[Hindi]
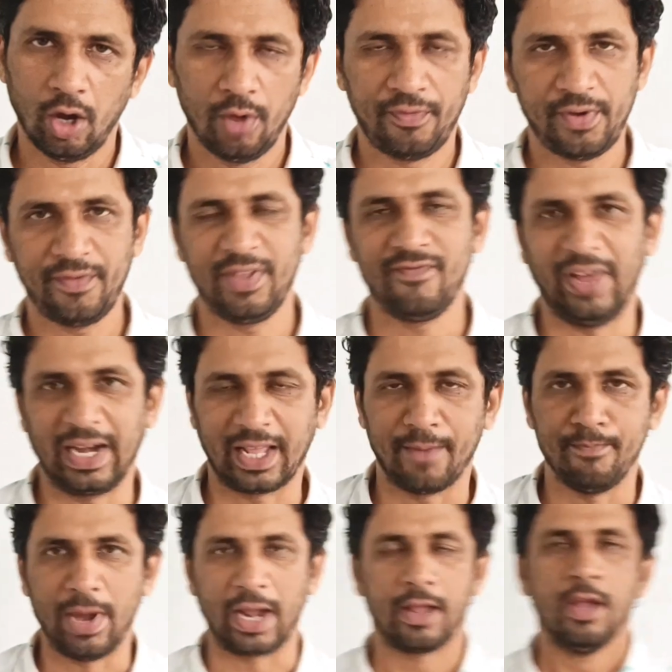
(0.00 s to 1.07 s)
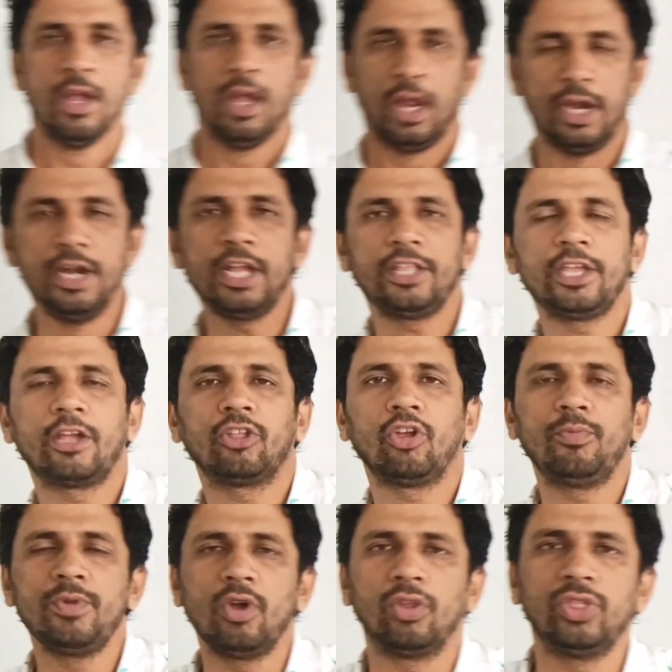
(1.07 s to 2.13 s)
हेलो एवरीवन वेलकम बैक इंडियन
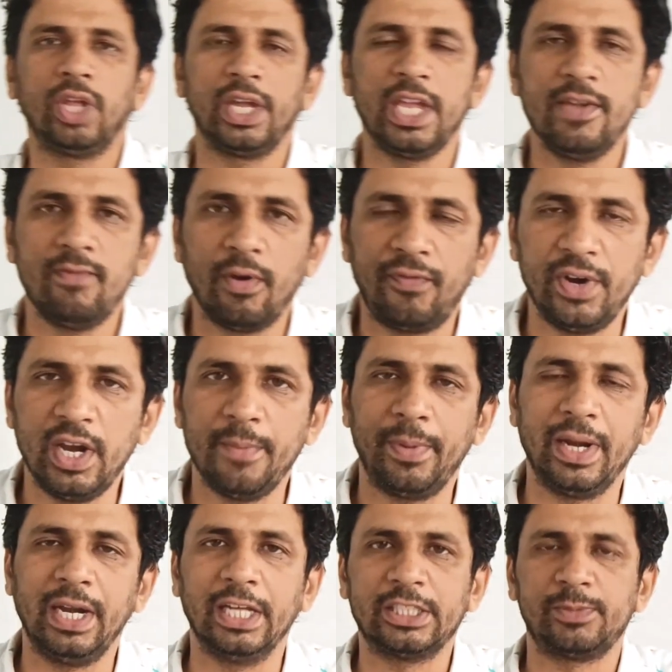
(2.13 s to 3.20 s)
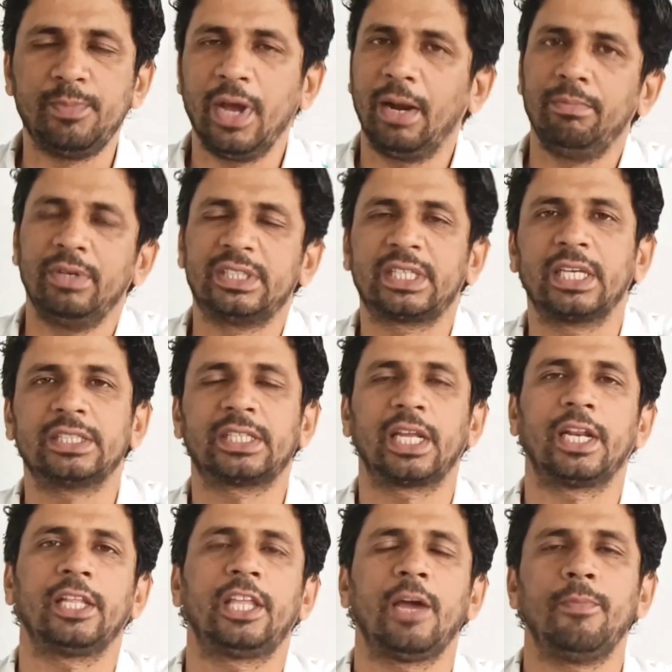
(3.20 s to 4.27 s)
इकोनॉमी ऑन द ईव ऑफ इंडिपेंडेंस में हम डिस्कस
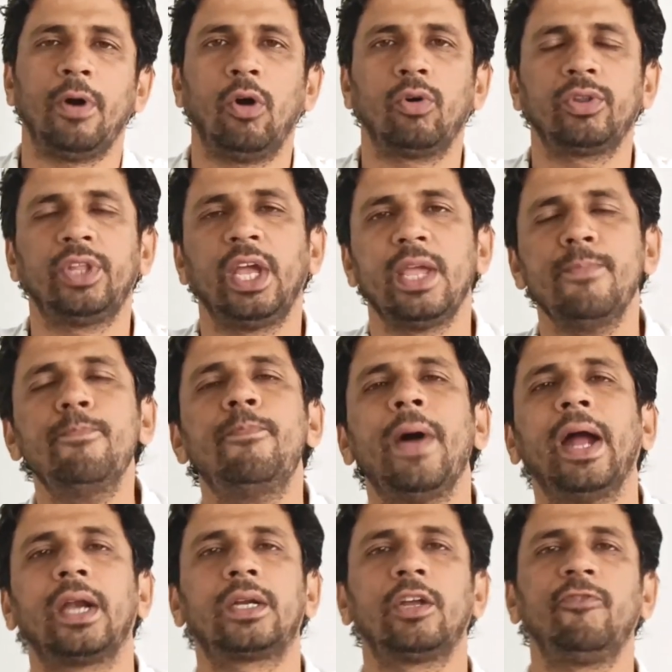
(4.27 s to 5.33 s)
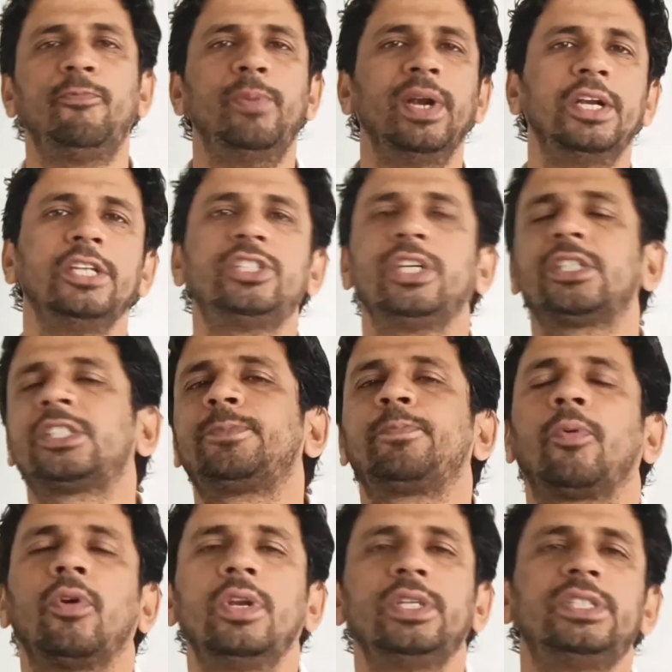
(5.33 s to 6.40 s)
कर रहे थे अबाउट द इम्पैक्ट ऑफ ब्रिटिशर्स
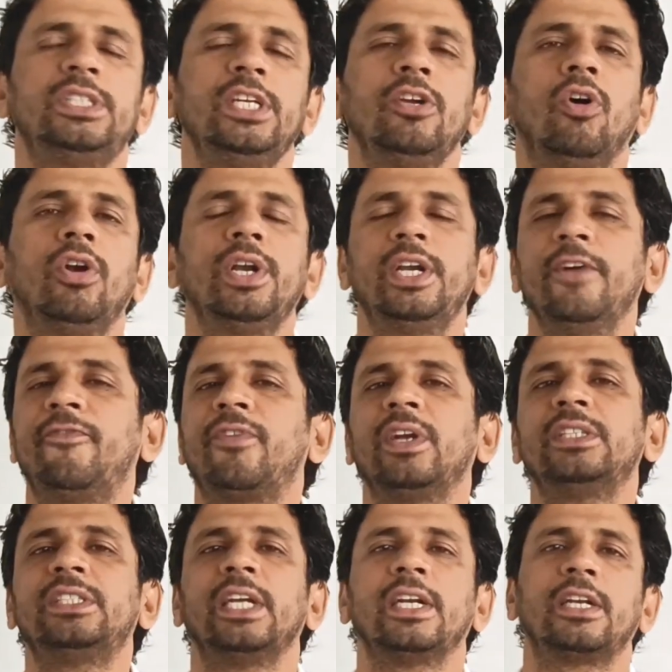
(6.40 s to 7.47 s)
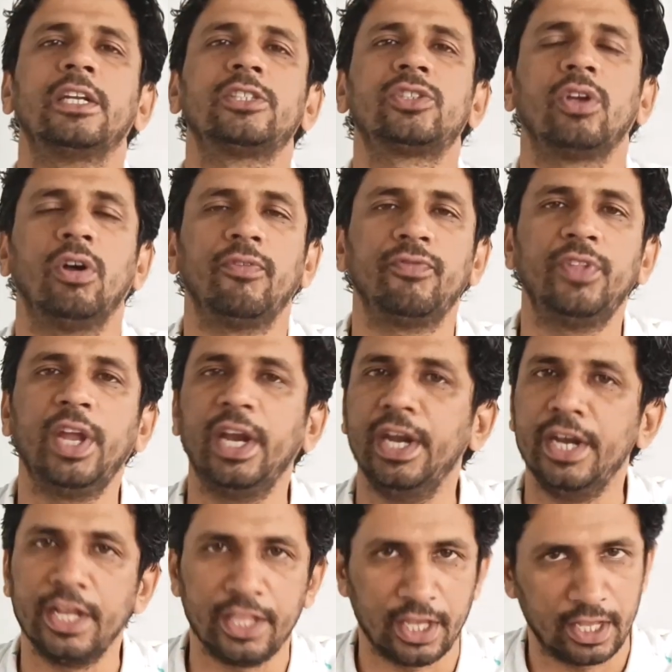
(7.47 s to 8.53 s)
पॉलिसी ऑन डिफरेंट सेक्टर्स ऑफ द
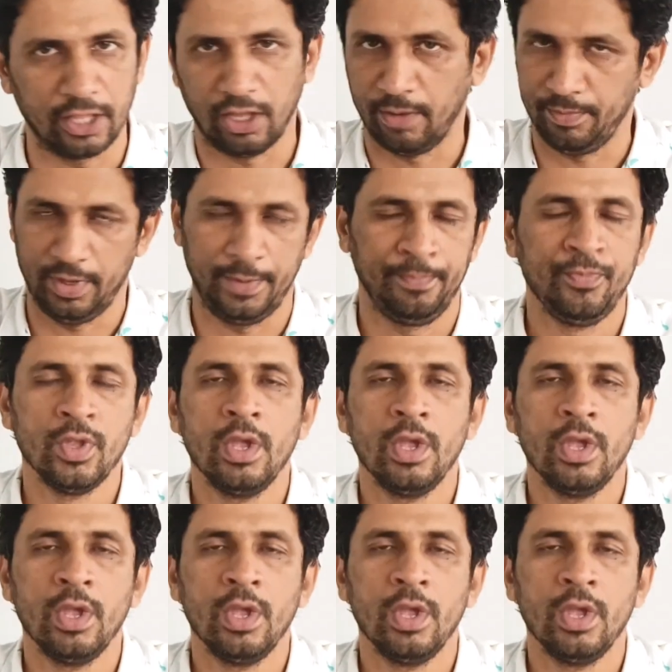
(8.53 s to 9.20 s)
इंडियन इकोनॉमी